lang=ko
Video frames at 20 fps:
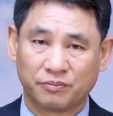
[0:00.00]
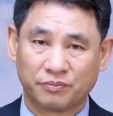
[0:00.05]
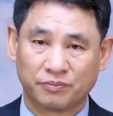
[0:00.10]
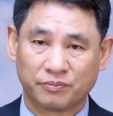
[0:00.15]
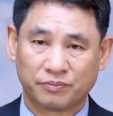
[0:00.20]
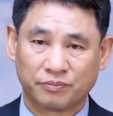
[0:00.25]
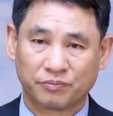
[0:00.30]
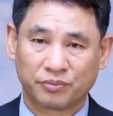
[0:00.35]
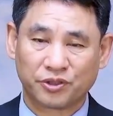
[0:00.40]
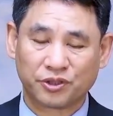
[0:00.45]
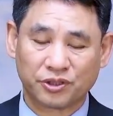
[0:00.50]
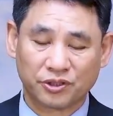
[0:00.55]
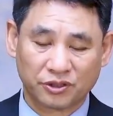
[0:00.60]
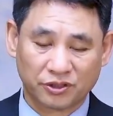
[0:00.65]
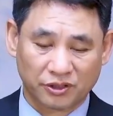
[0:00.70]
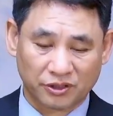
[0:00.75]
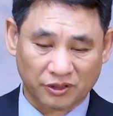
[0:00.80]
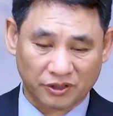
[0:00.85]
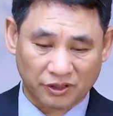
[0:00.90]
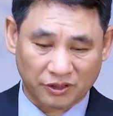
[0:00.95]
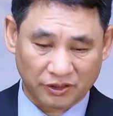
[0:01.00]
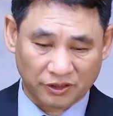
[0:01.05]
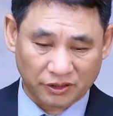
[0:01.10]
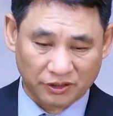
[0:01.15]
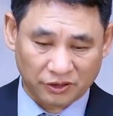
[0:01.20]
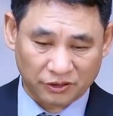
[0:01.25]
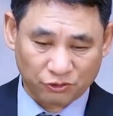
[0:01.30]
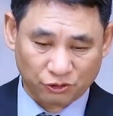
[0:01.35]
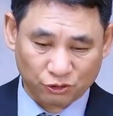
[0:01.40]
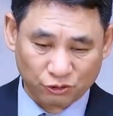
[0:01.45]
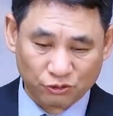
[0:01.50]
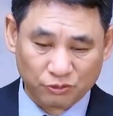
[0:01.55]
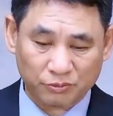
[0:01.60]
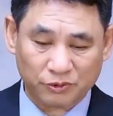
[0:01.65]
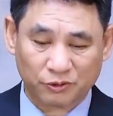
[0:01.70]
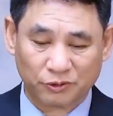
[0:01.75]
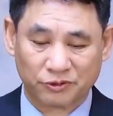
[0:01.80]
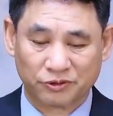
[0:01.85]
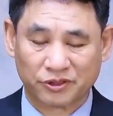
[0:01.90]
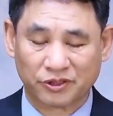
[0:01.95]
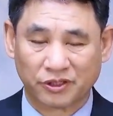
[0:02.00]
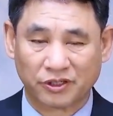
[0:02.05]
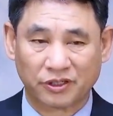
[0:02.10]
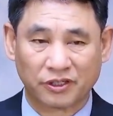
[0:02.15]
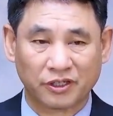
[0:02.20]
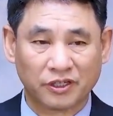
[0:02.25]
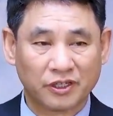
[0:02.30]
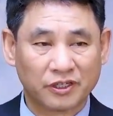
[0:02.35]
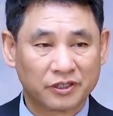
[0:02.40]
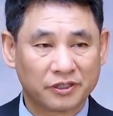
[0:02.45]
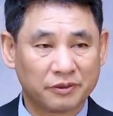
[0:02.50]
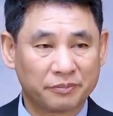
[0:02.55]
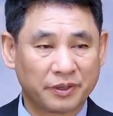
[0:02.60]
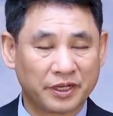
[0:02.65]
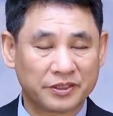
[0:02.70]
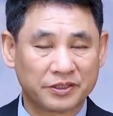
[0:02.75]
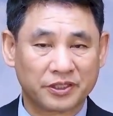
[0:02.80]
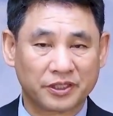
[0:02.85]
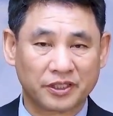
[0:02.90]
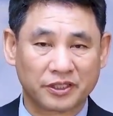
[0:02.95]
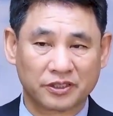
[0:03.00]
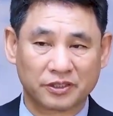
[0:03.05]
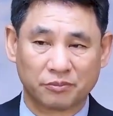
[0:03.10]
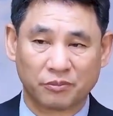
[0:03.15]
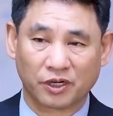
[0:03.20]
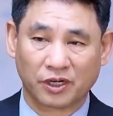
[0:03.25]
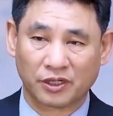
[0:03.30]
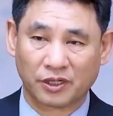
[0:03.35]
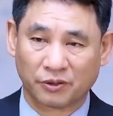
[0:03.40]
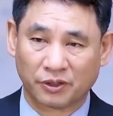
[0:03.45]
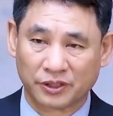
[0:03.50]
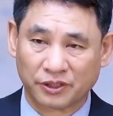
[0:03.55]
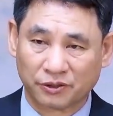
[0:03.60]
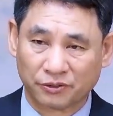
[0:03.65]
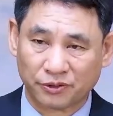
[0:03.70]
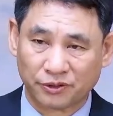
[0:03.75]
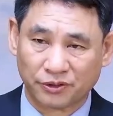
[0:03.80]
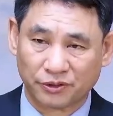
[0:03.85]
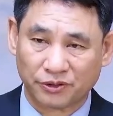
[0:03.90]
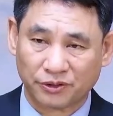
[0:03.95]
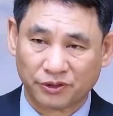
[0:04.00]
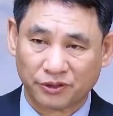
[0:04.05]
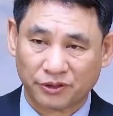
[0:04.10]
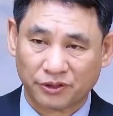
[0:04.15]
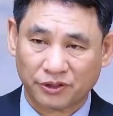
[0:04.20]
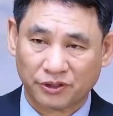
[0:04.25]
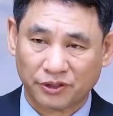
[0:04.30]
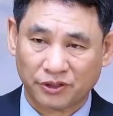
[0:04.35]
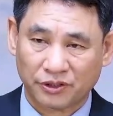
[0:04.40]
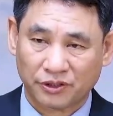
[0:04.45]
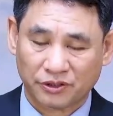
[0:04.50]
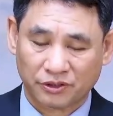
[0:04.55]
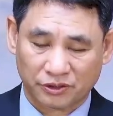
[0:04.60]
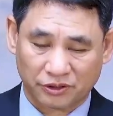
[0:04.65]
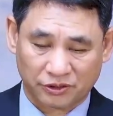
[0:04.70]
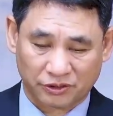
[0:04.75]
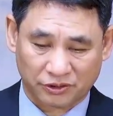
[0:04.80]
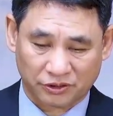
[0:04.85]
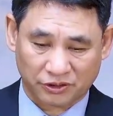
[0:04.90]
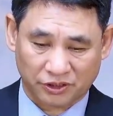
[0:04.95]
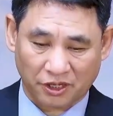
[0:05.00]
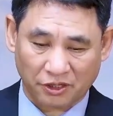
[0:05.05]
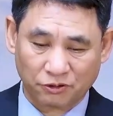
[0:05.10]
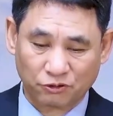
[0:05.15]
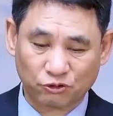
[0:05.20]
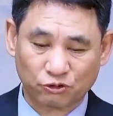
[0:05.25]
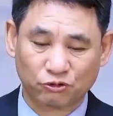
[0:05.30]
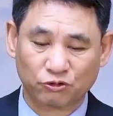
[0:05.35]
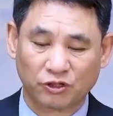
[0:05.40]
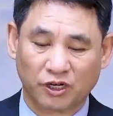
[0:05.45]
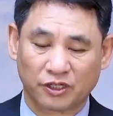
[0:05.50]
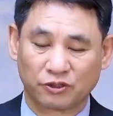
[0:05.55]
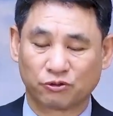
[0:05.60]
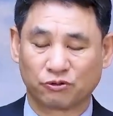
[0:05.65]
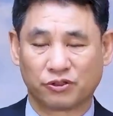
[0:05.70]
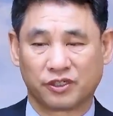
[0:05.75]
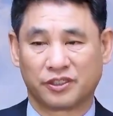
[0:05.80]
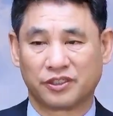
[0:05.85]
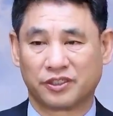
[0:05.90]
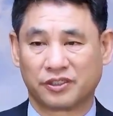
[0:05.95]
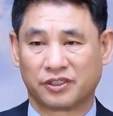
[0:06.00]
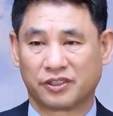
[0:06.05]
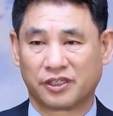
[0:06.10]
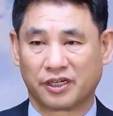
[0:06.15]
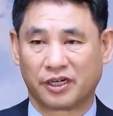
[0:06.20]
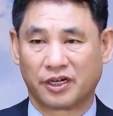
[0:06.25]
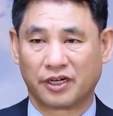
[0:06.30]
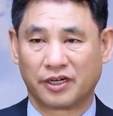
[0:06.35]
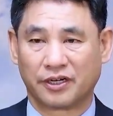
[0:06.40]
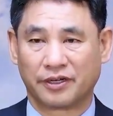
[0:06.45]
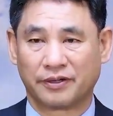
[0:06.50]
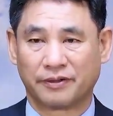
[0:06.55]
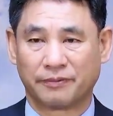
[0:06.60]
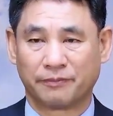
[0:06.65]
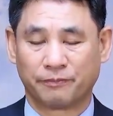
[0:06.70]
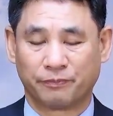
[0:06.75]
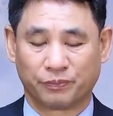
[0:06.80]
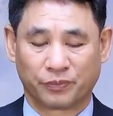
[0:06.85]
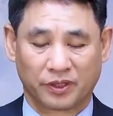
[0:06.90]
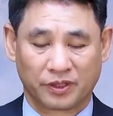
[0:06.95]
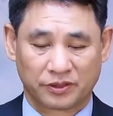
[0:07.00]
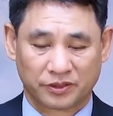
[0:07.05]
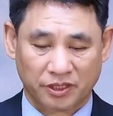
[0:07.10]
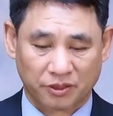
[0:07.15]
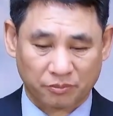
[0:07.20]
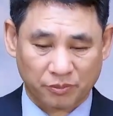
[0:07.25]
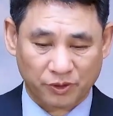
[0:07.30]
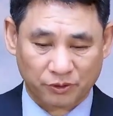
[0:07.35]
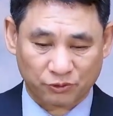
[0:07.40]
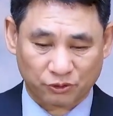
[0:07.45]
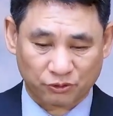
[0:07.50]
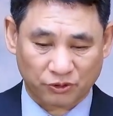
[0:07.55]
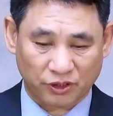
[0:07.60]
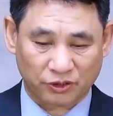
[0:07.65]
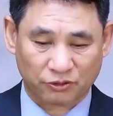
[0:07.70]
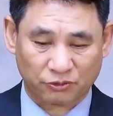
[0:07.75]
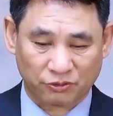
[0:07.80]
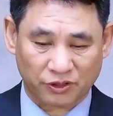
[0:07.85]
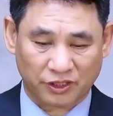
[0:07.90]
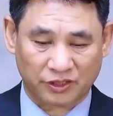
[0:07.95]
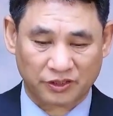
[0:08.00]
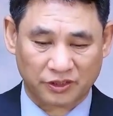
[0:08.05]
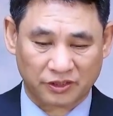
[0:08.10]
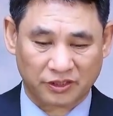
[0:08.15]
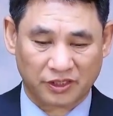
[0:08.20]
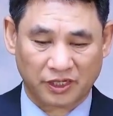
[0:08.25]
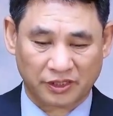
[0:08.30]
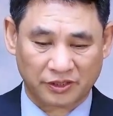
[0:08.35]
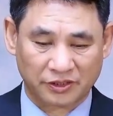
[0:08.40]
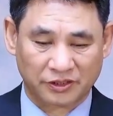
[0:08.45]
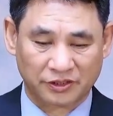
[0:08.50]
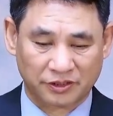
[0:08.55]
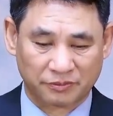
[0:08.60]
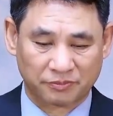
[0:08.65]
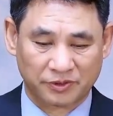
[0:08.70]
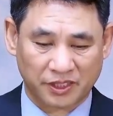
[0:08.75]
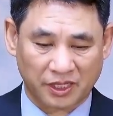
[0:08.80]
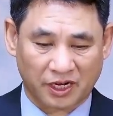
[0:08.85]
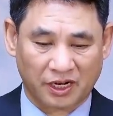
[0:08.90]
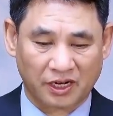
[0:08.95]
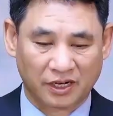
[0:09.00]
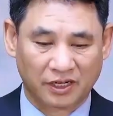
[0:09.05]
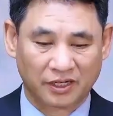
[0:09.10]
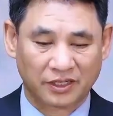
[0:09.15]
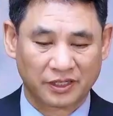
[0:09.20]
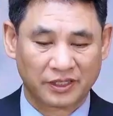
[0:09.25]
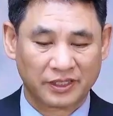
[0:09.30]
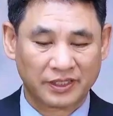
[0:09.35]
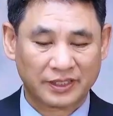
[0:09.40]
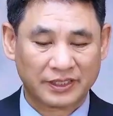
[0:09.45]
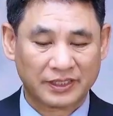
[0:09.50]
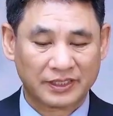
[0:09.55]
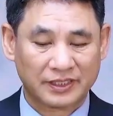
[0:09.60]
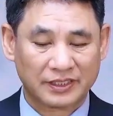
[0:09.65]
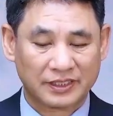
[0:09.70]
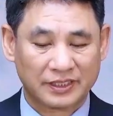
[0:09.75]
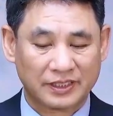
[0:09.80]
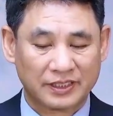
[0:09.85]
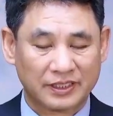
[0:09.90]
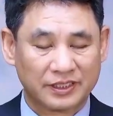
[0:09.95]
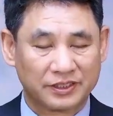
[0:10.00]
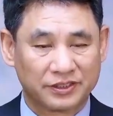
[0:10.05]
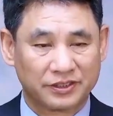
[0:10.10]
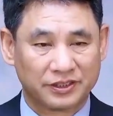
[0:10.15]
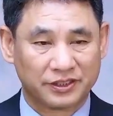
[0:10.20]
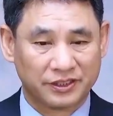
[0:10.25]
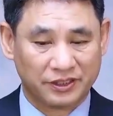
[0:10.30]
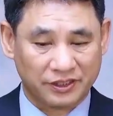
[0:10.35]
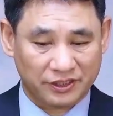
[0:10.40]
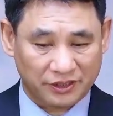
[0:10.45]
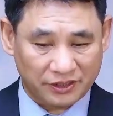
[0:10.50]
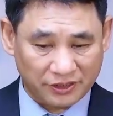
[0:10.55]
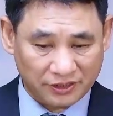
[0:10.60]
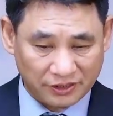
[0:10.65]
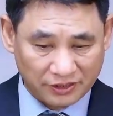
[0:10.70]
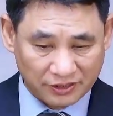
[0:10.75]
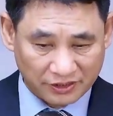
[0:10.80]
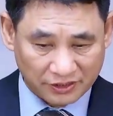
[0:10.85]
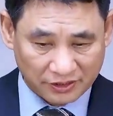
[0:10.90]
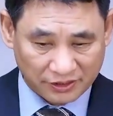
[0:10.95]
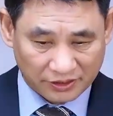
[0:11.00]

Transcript: 피 흘려 죽음으로써 그 반석에서 뭐가 나왔다고요? 어, 생수가 쏟아졌다. 생명수가 쏟아졌다는 것입니다. 이